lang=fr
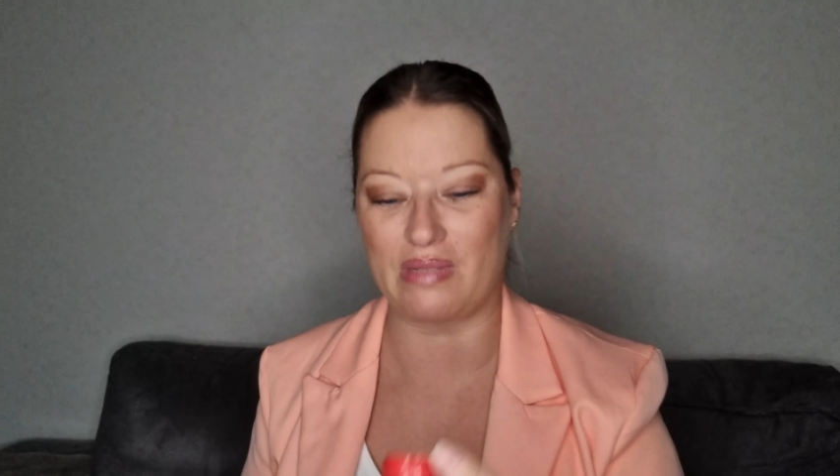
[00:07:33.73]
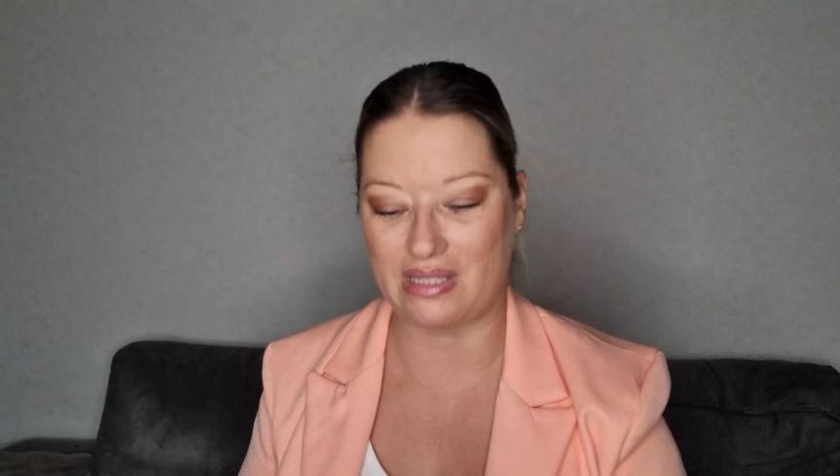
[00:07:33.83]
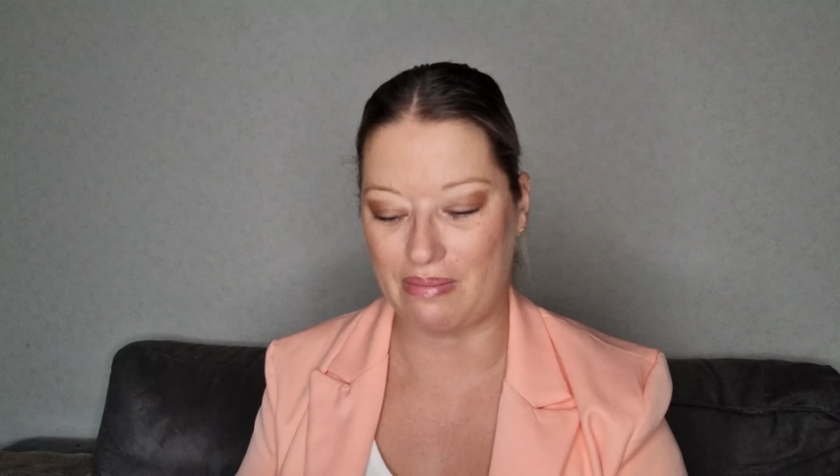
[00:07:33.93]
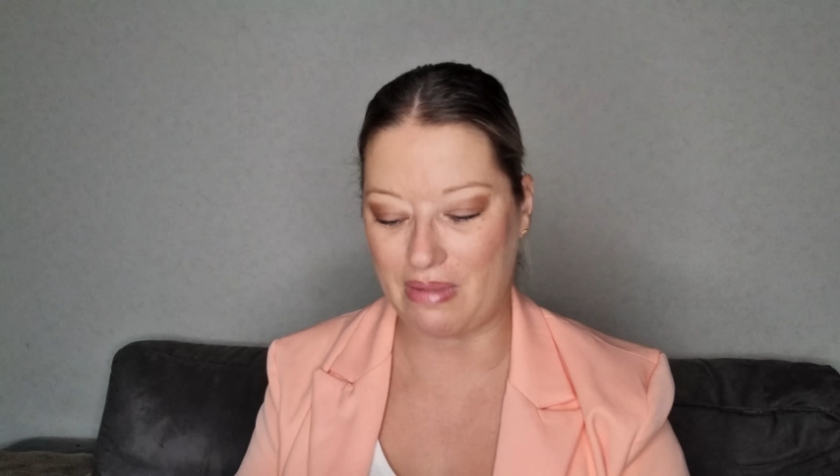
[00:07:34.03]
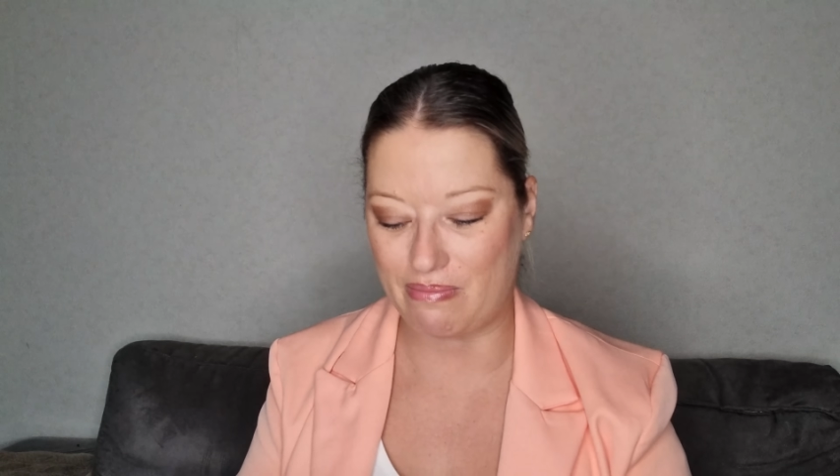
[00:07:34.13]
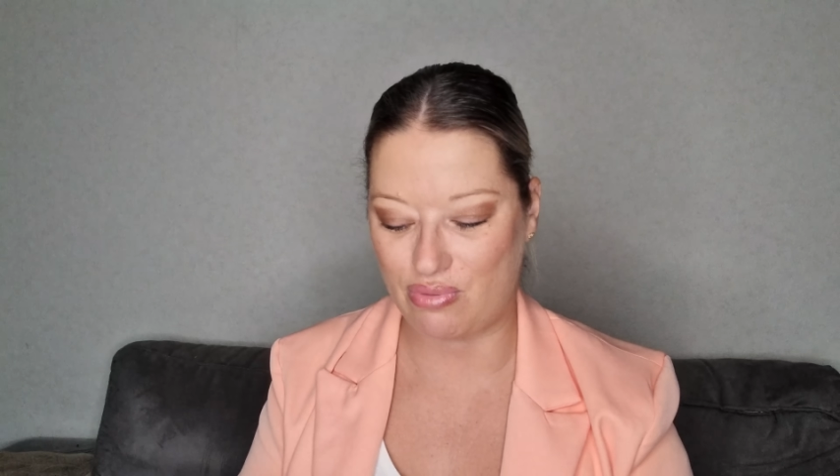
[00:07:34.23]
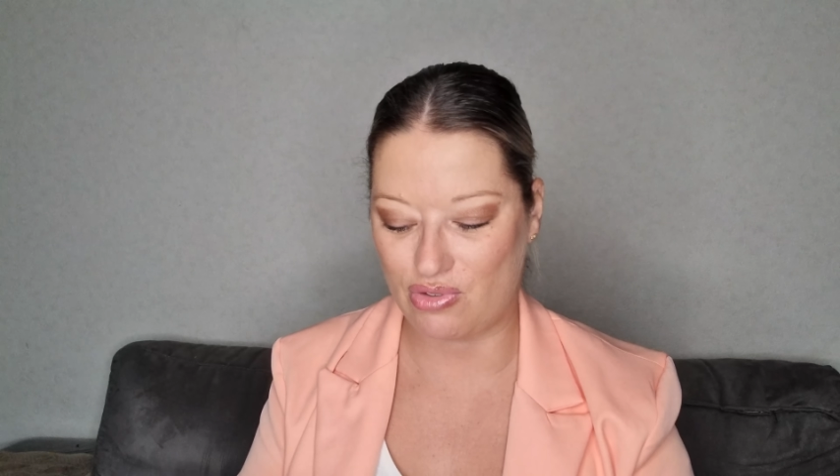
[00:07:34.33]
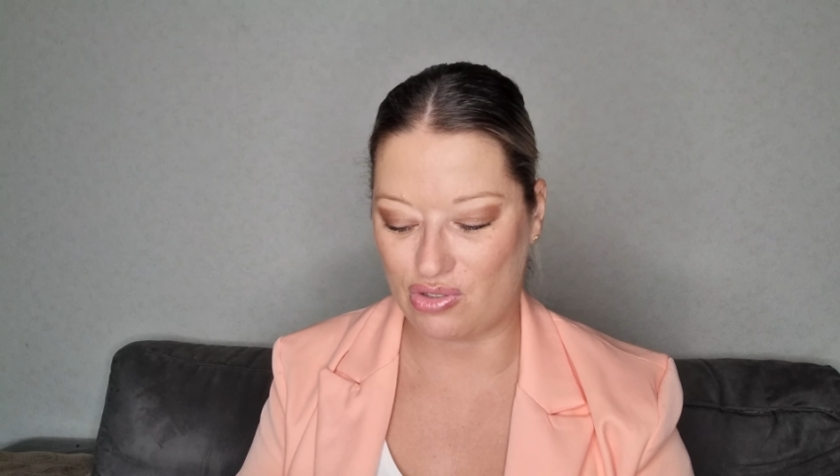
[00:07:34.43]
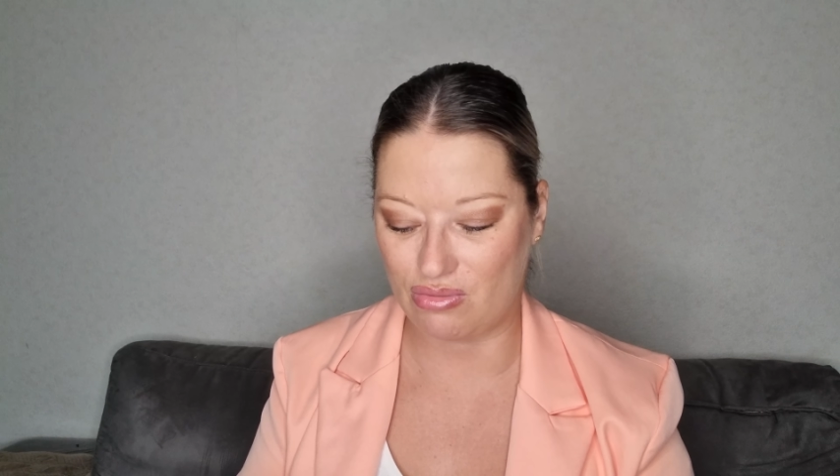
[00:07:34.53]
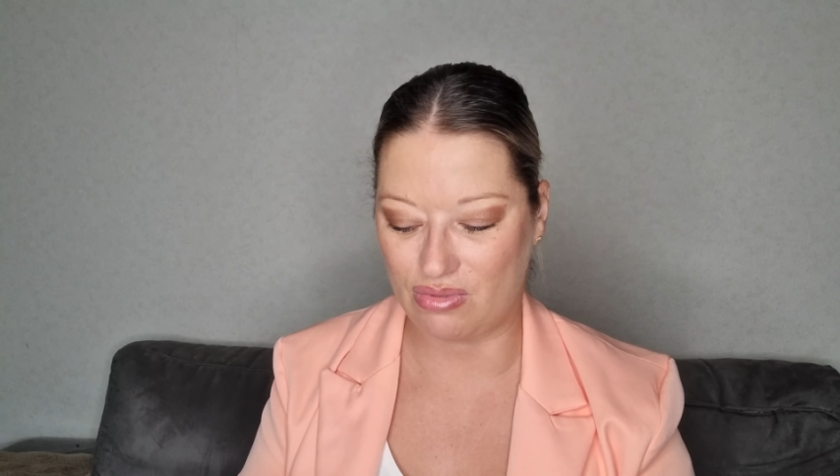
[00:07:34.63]
Mais c'était le même
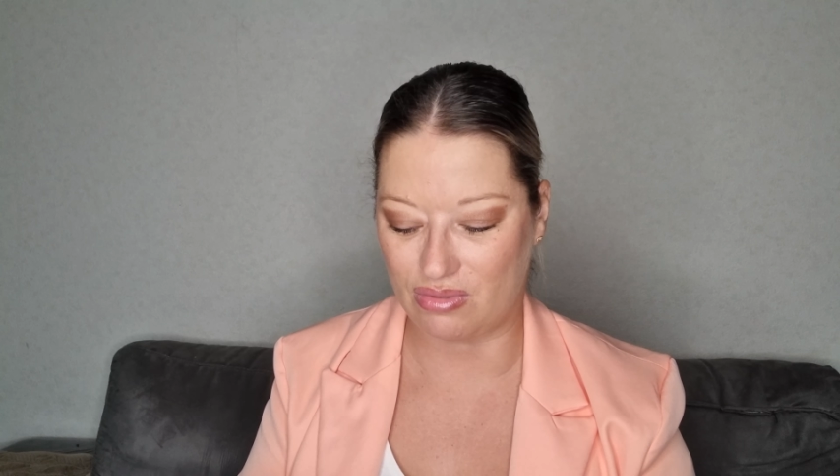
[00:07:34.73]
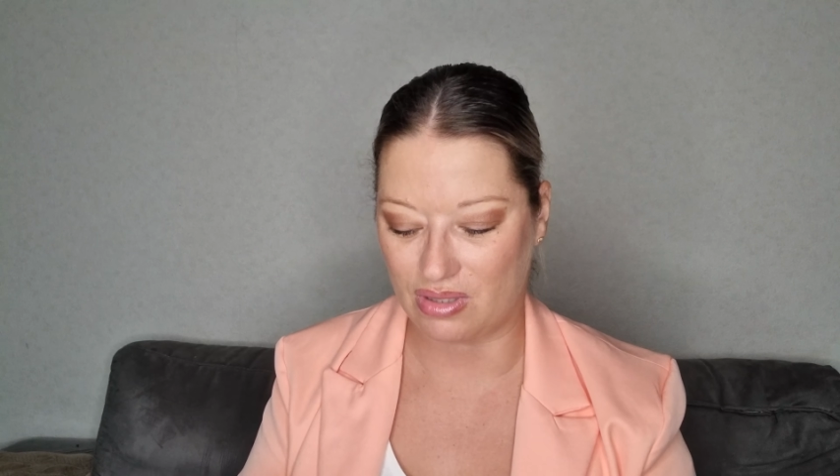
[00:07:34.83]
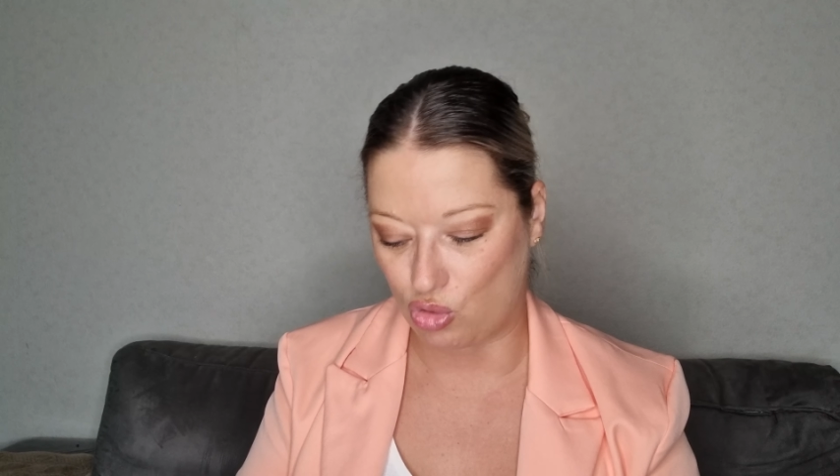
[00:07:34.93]
bouchon.